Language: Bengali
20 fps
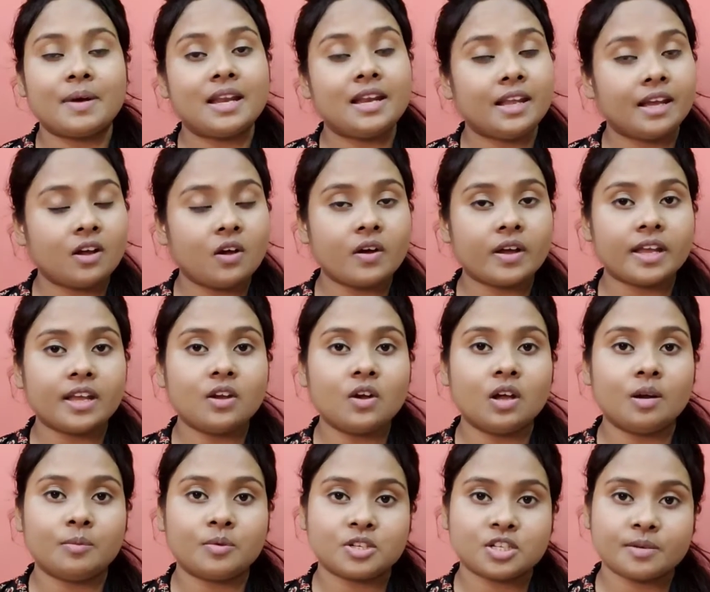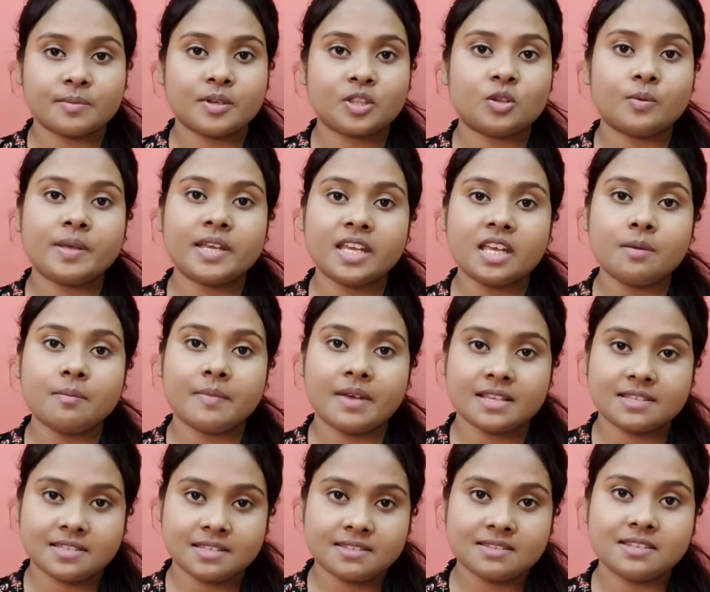বা লেখক এই গল্পটার মাধ্যমে কি
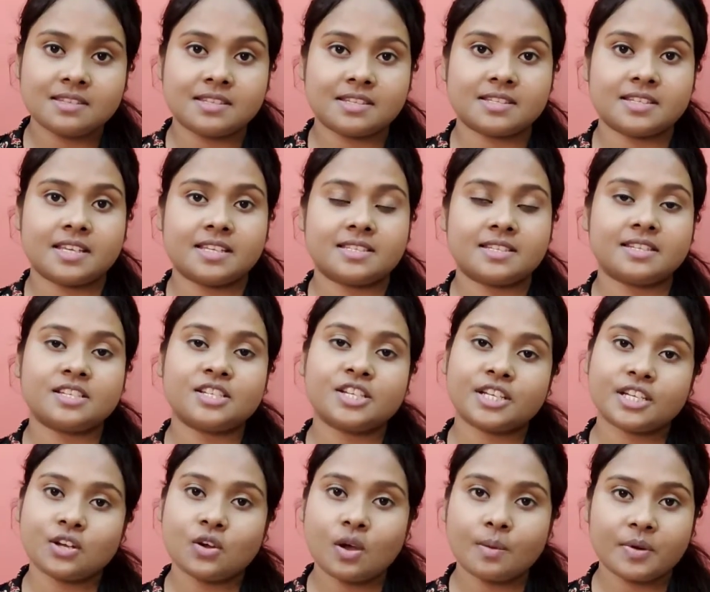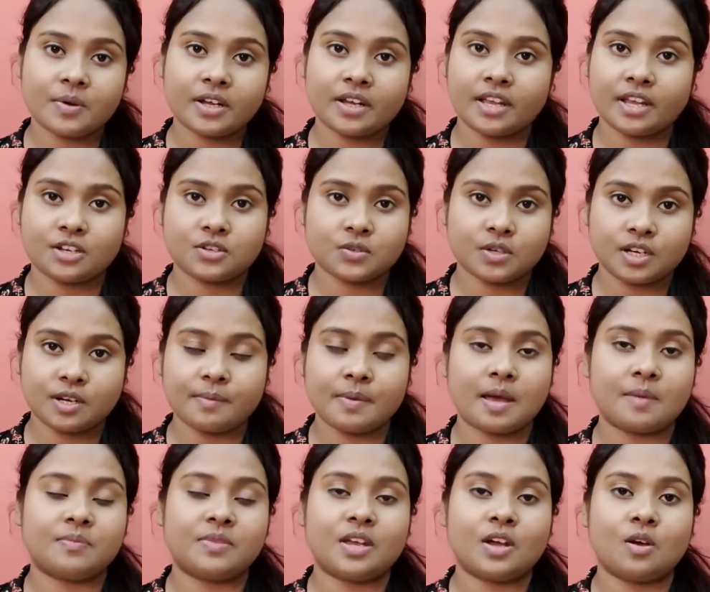মেসেজ দিতে চেয়েছেন সে সেটাও আপনাকে একটুখানি
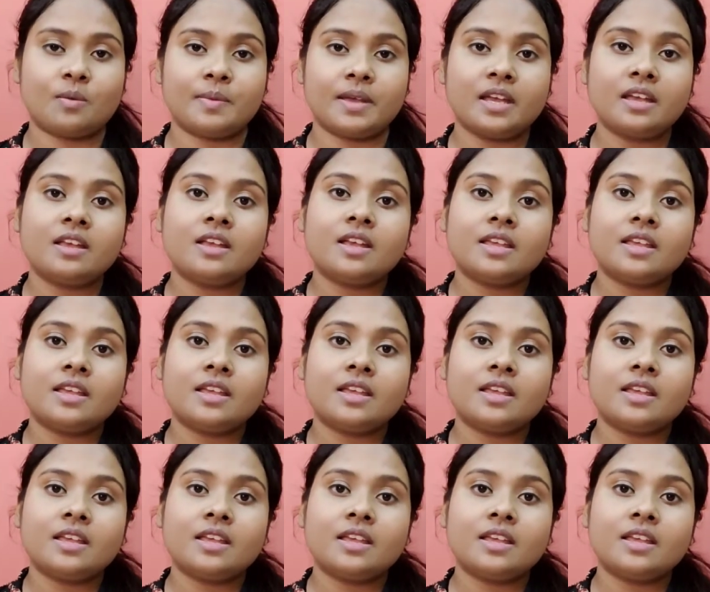ভাবতে হবে